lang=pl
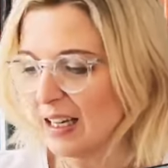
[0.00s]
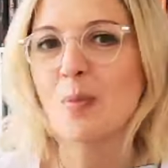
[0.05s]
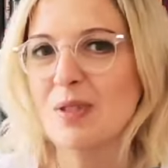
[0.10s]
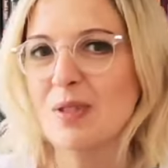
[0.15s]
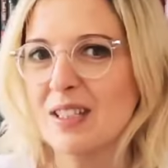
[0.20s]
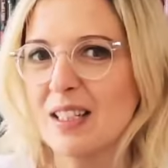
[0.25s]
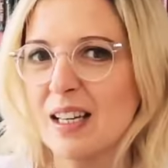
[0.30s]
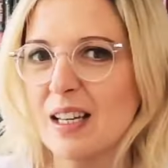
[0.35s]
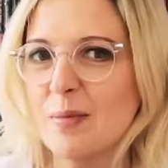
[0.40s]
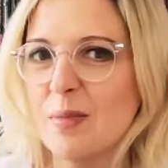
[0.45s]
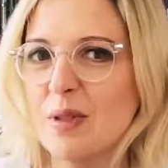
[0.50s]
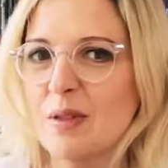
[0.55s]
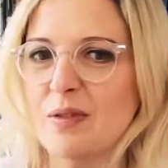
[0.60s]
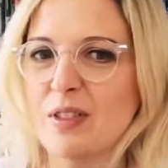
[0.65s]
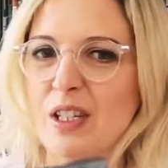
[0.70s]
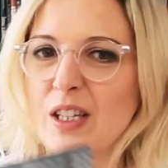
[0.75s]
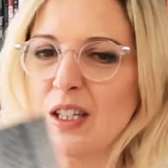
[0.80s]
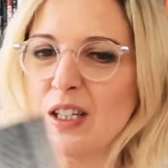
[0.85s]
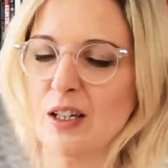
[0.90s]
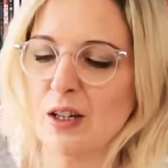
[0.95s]
Poznajemy w
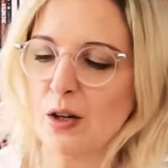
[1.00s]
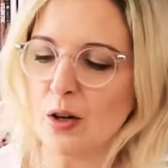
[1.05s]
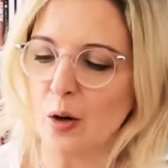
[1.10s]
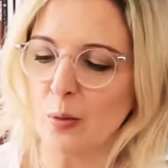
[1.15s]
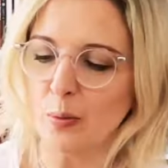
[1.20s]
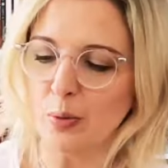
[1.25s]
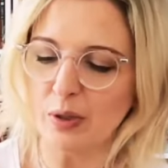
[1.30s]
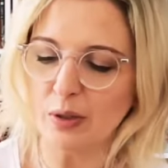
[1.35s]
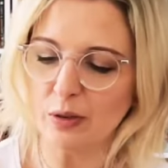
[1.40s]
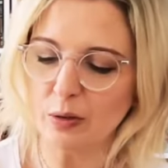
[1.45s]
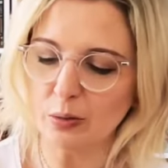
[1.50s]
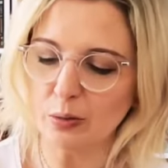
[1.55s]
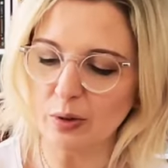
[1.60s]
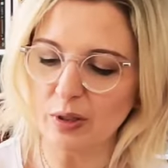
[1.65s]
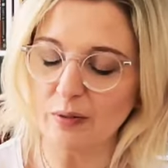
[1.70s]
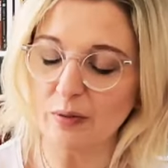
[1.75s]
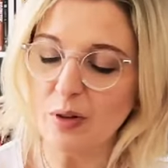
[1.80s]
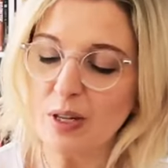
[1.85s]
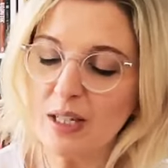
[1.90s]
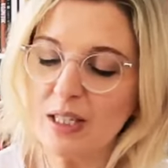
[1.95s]
niej Robin,
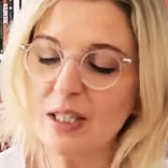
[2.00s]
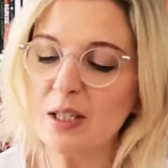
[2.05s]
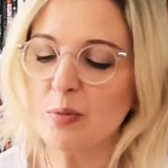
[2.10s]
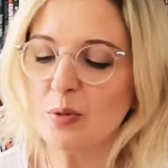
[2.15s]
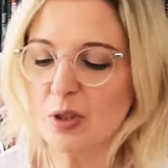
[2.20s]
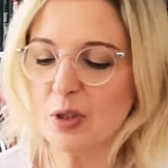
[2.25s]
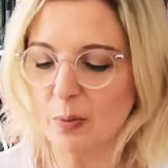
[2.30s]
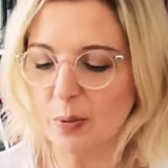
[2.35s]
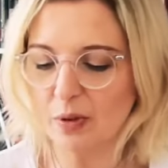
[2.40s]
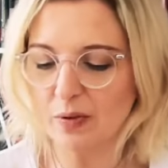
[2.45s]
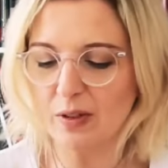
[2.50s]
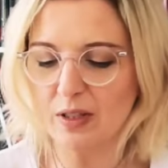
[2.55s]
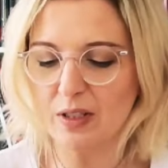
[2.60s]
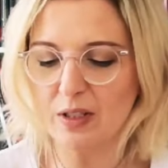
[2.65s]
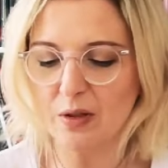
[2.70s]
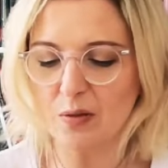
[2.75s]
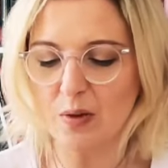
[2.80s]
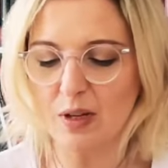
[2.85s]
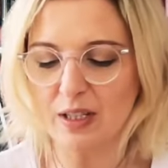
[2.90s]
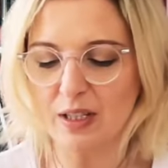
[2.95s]
która właśnie
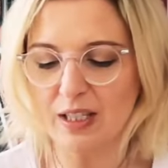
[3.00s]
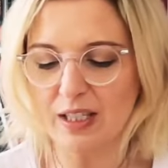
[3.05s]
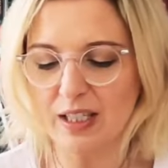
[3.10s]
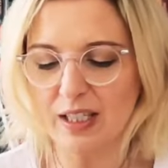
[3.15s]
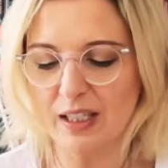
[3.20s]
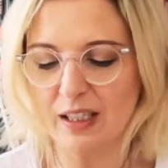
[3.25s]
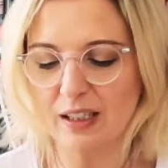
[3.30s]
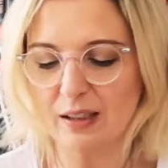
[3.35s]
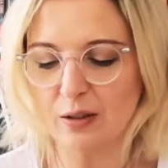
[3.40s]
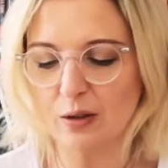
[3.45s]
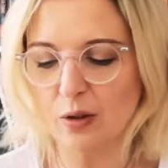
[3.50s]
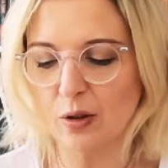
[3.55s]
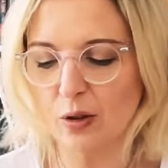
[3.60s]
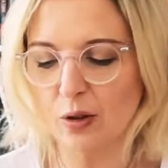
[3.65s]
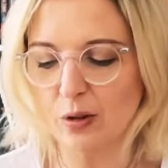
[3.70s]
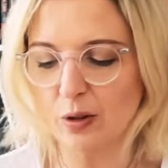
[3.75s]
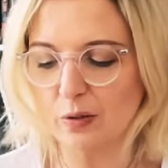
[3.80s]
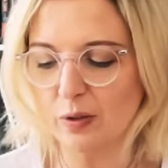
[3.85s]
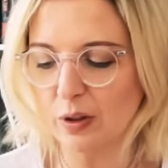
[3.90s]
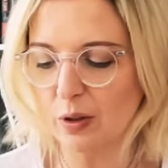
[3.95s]
przeprowadziła się do
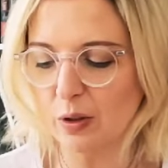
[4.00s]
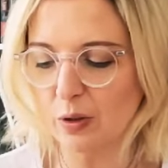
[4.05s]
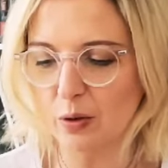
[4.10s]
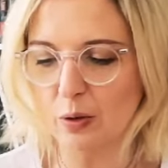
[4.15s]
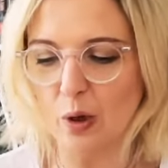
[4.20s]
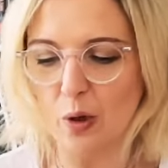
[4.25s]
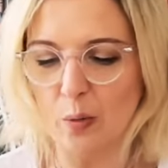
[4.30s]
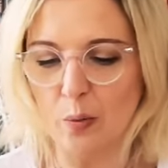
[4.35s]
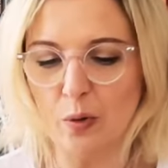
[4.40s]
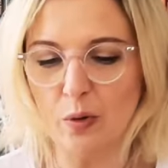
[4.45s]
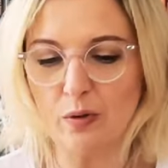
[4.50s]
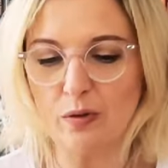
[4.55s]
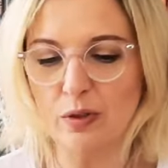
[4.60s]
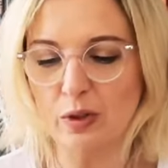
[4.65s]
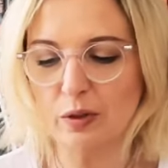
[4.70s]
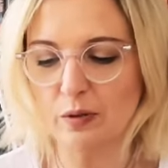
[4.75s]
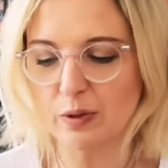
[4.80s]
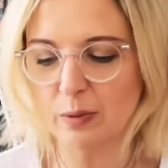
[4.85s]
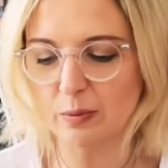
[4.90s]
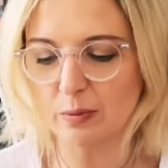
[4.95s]
nowego domu w
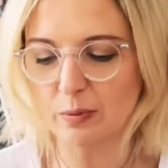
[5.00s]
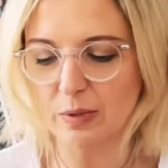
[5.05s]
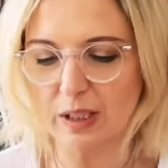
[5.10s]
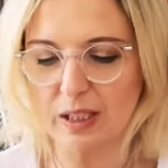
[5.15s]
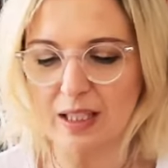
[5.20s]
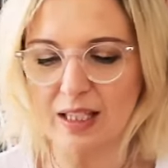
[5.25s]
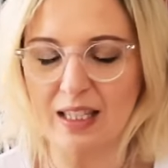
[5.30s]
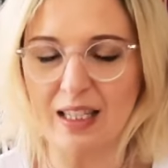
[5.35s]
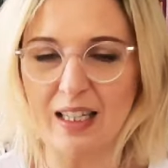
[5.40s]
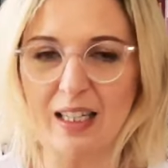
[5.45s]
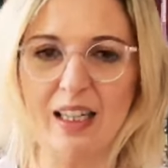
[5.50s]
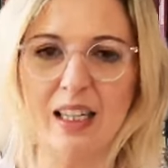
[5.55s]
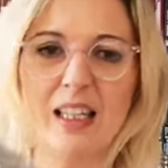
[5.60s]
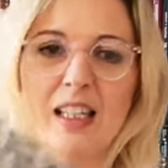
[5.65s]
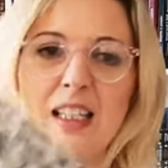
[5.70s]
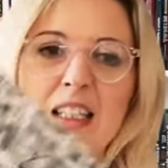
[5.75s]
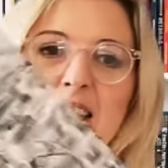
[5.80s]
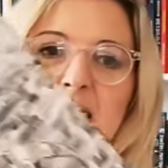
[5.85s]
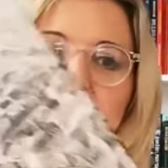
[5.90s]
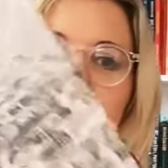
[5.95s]
Nowym Mieście.
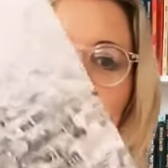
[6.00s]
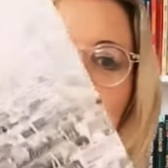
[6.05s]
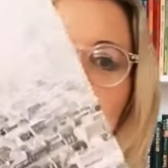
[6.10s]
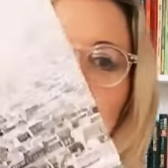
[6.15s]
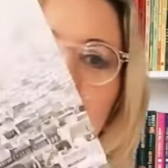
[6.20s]
I to